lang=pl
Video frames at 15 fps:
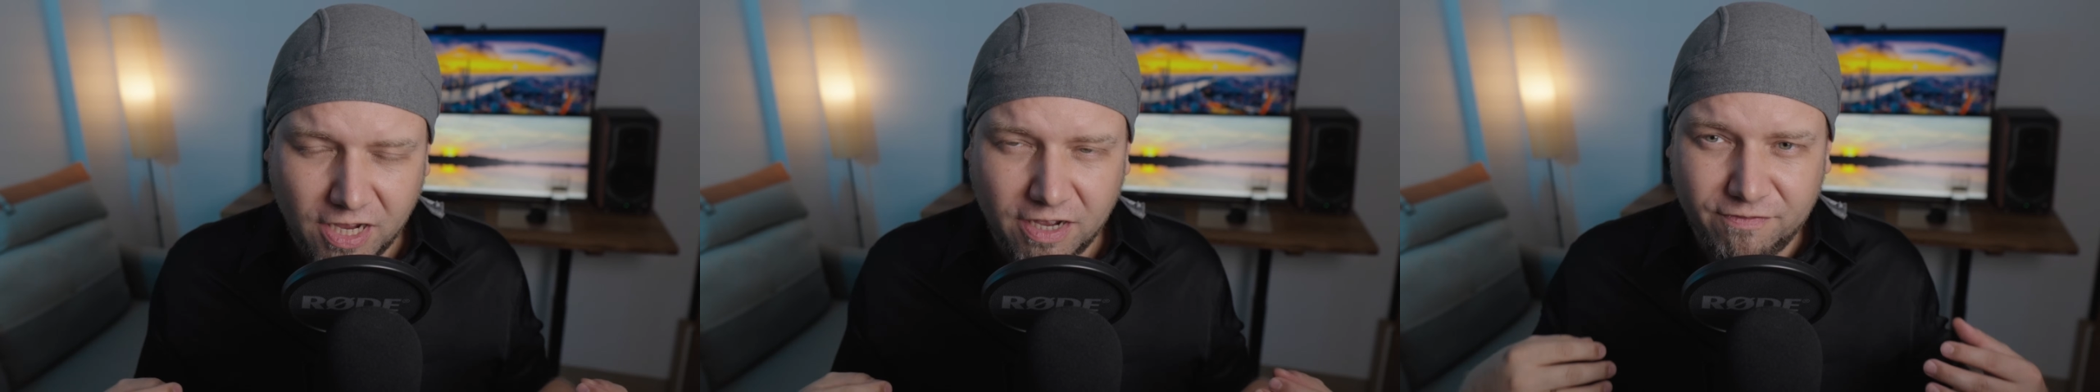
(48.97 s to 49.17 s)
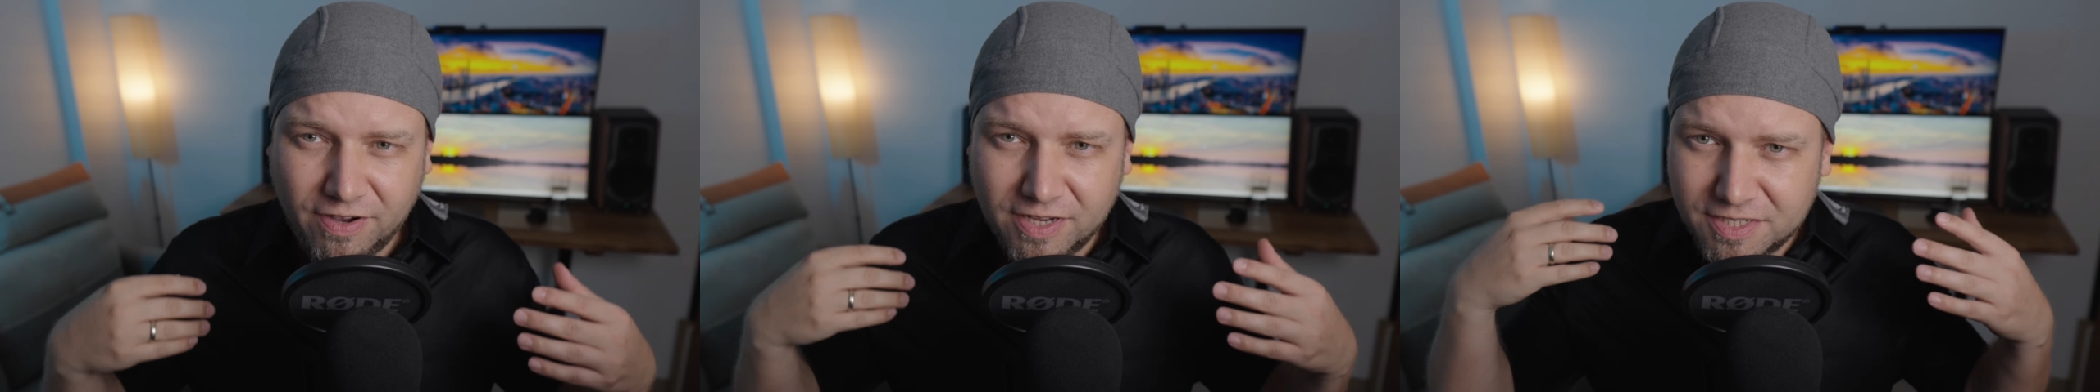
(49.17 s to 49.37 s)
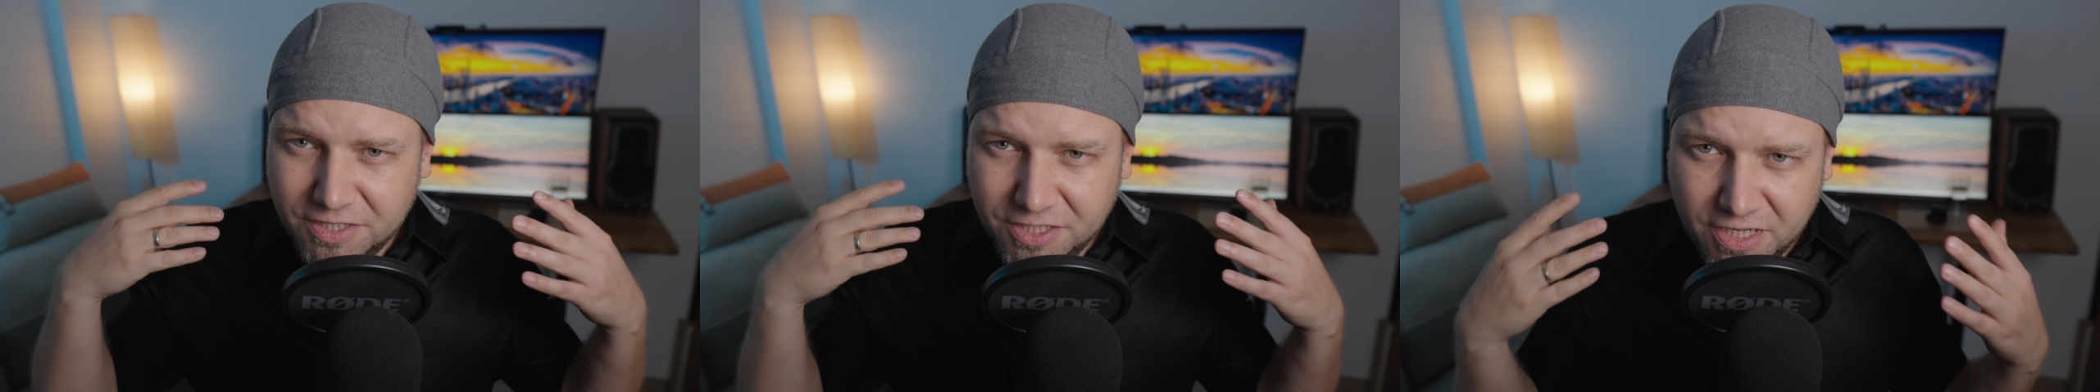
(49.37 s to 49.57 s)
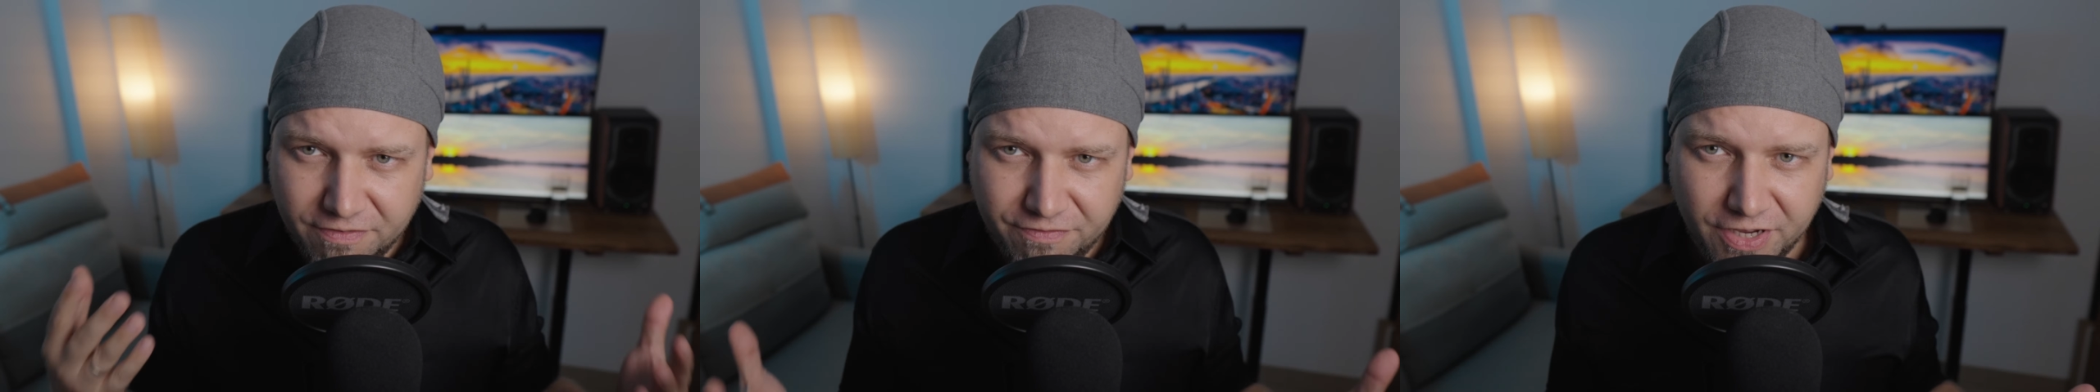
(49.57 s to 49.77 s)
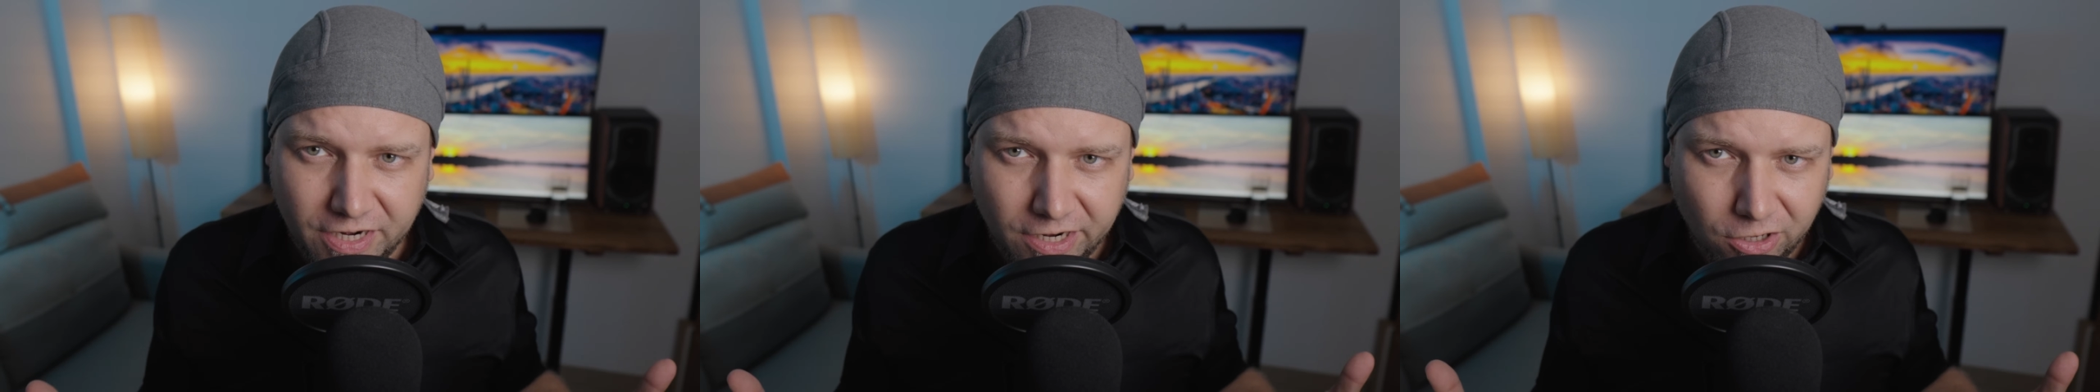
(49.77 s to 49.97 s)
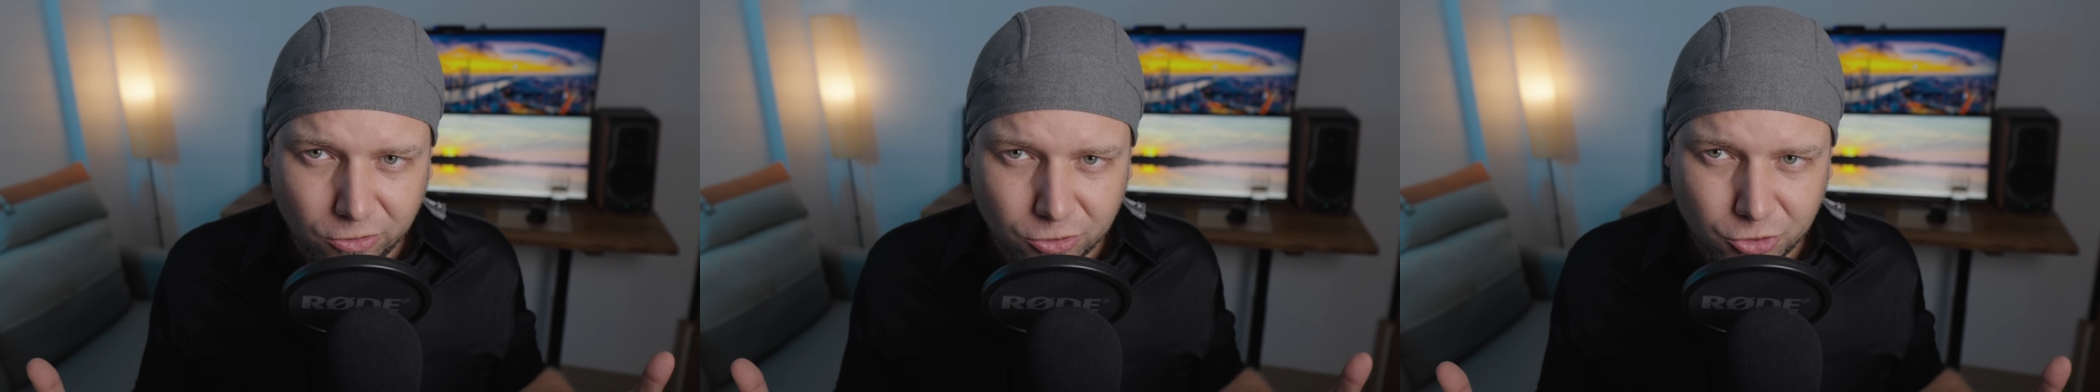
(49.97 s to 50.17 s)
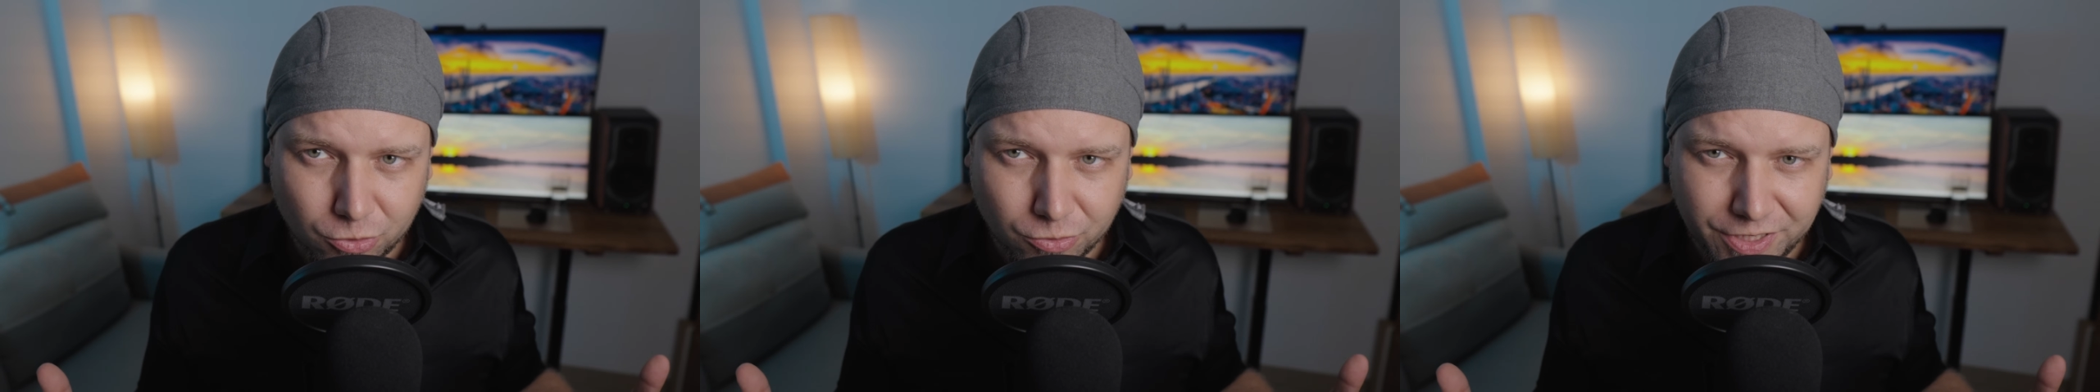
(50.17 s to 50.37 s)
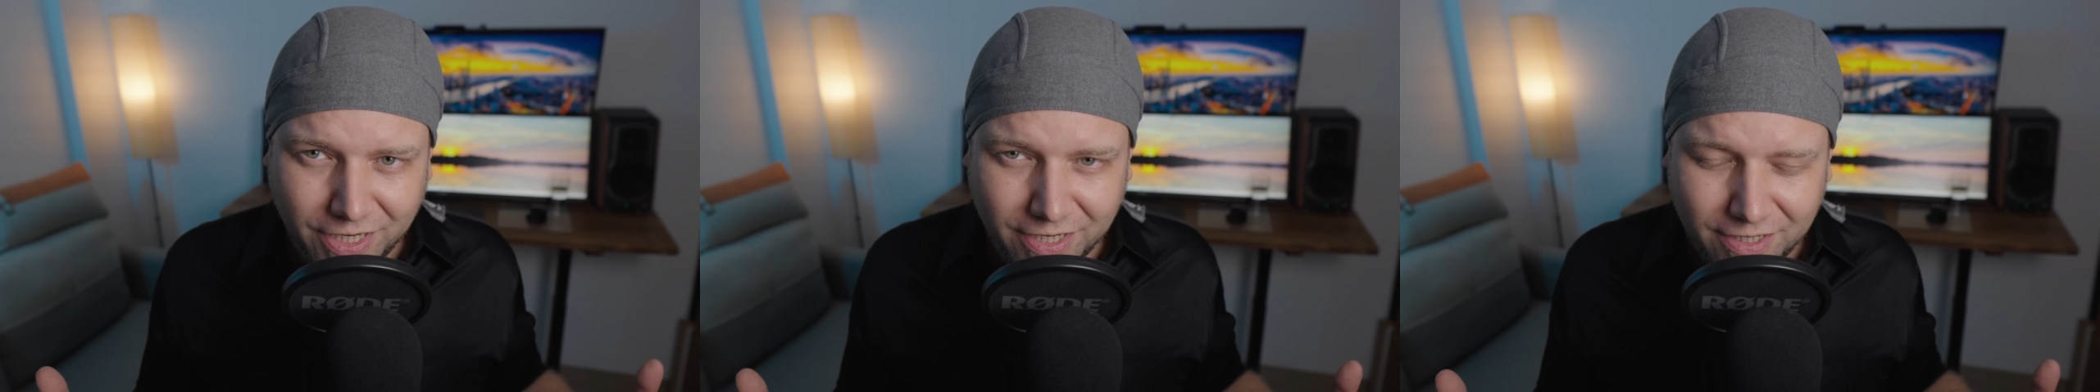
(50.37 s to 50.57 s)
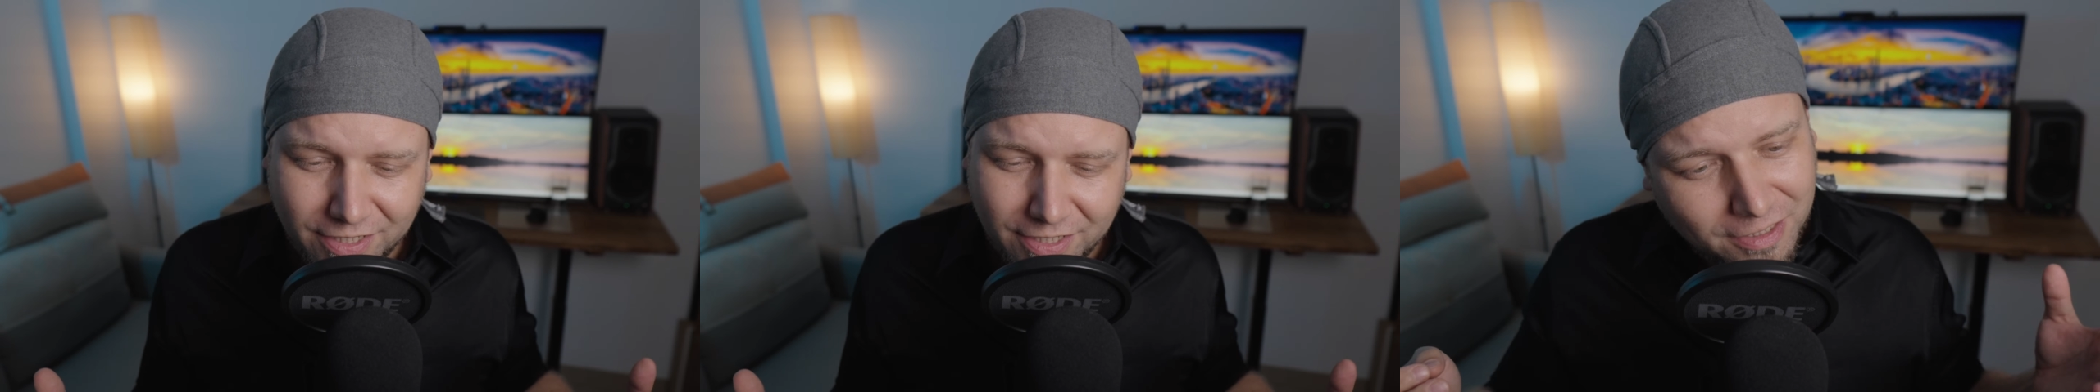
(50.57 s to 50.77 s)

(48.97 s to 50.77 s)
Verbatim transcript: a Was niewiele kosztuje